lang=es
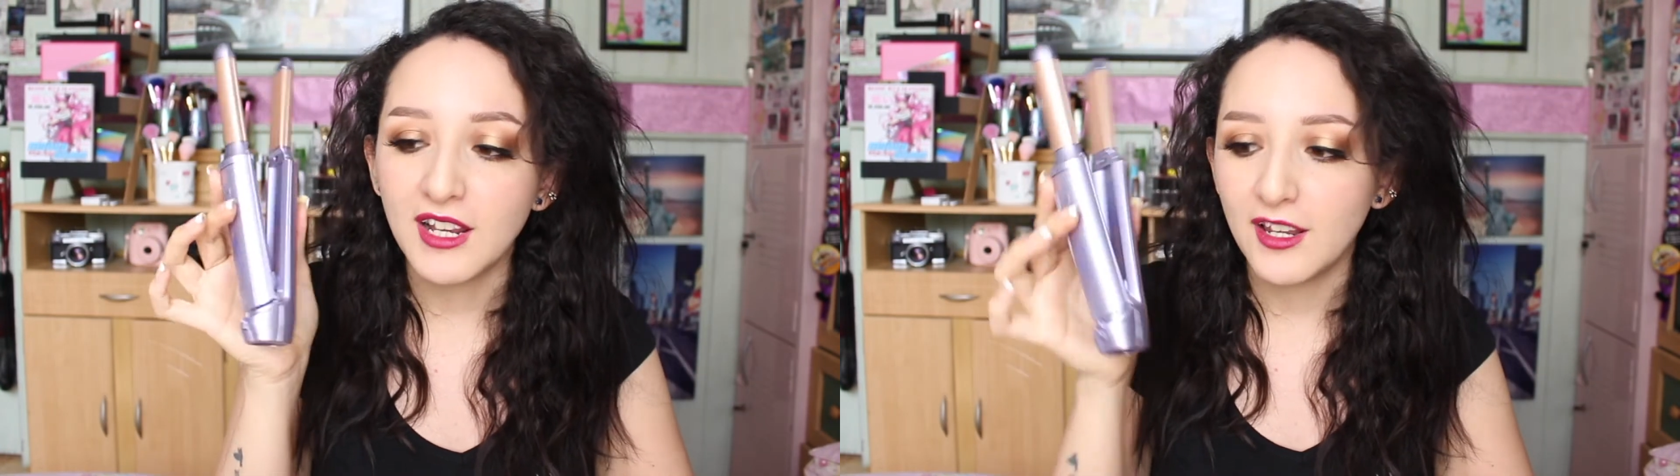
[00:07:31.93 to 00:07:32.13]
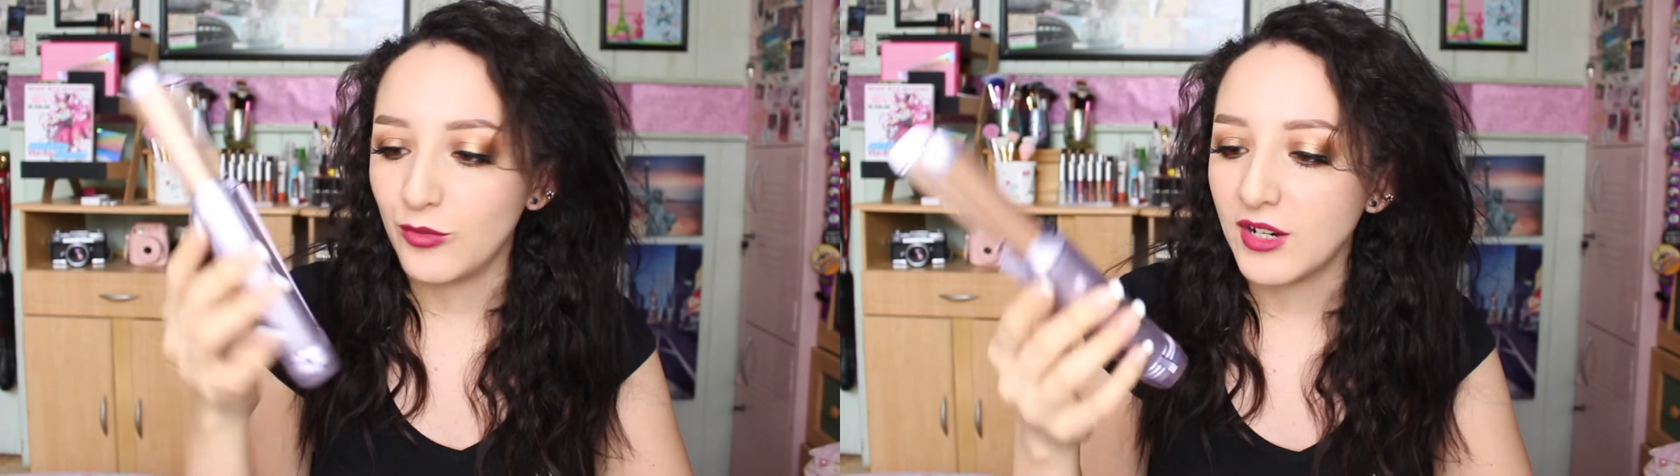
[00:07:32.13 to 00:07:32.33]

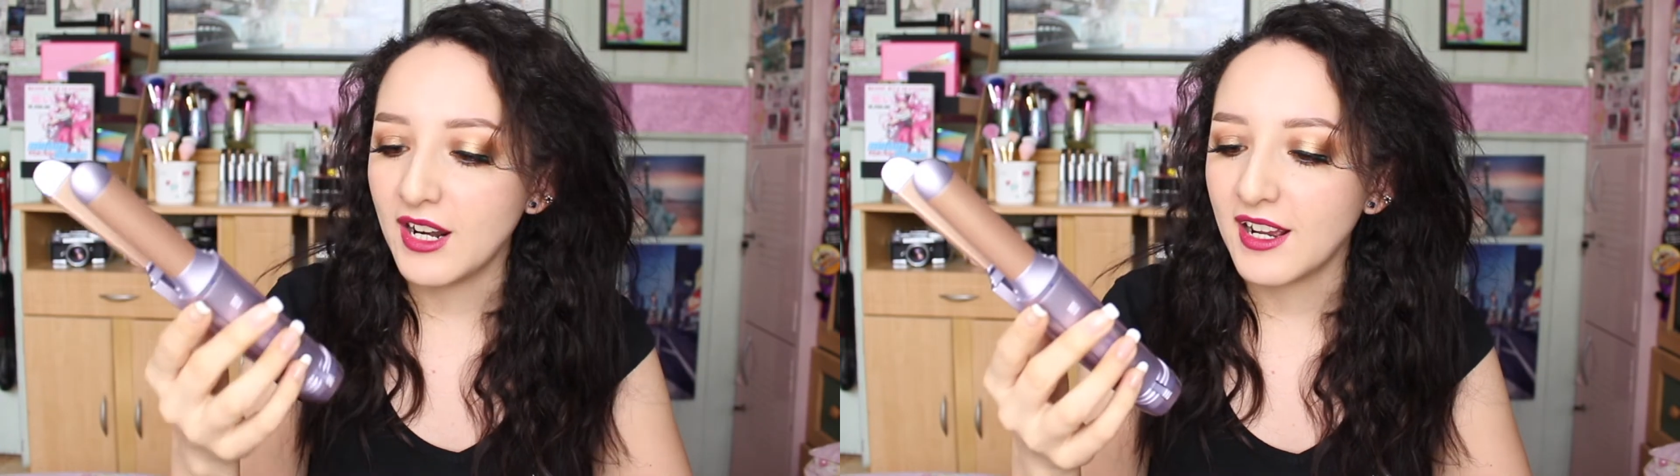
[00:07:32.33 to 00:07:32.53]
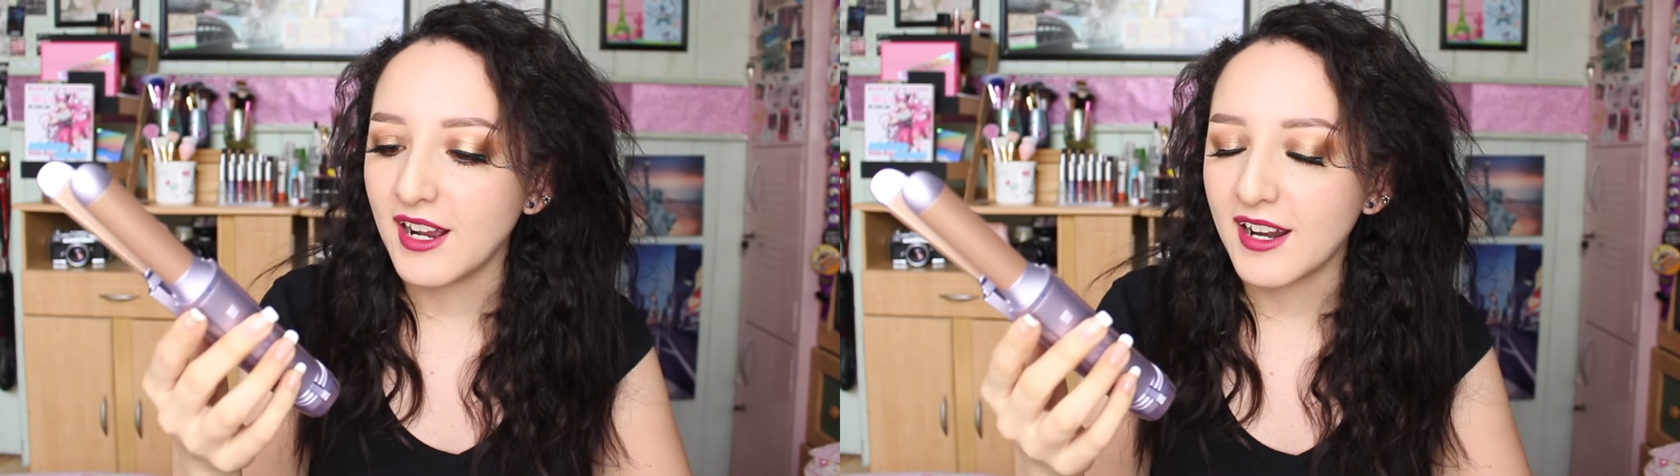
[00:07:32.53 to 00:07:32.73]
que le dura
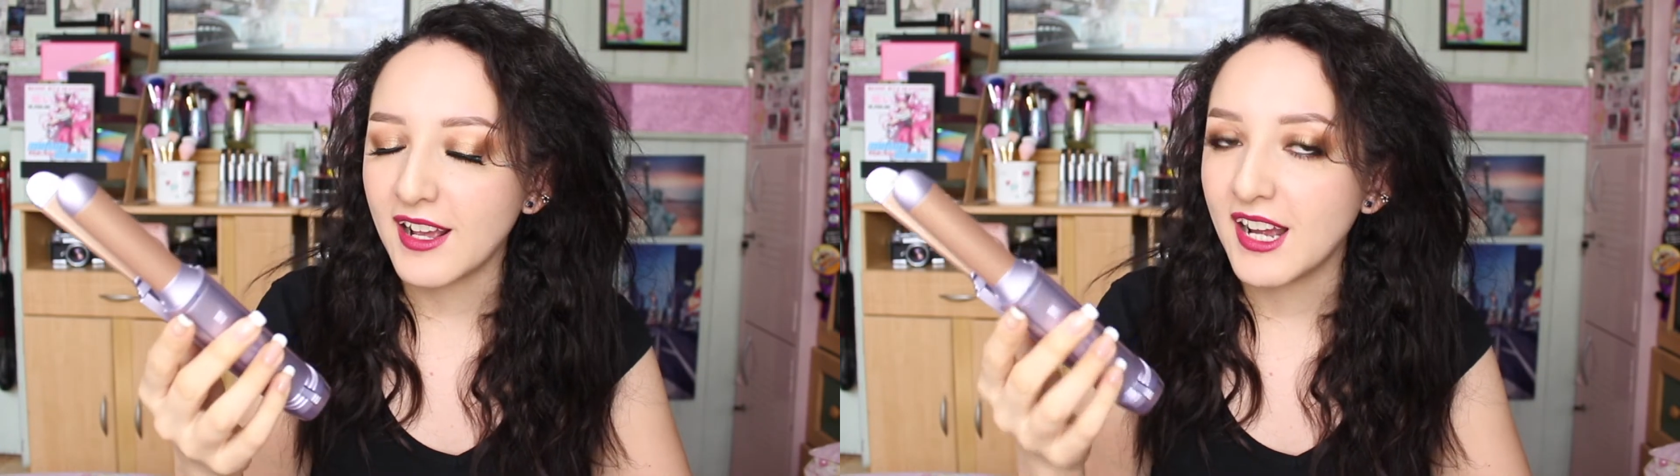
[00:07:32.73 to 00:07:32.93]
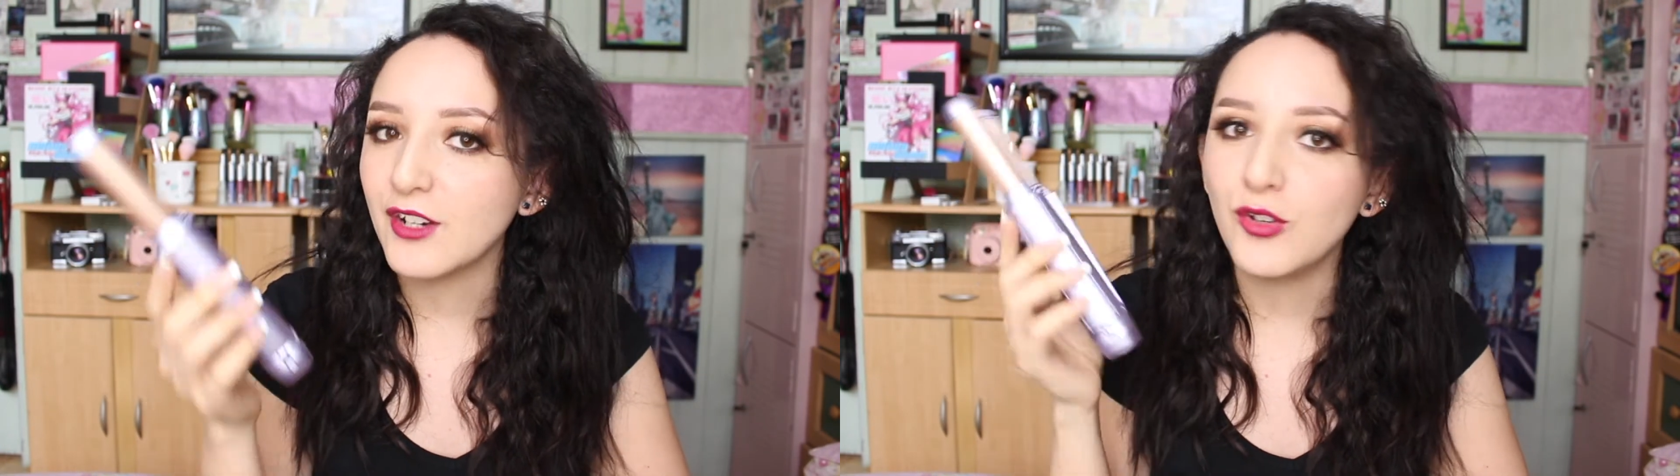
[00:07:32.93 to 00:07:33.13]
la carga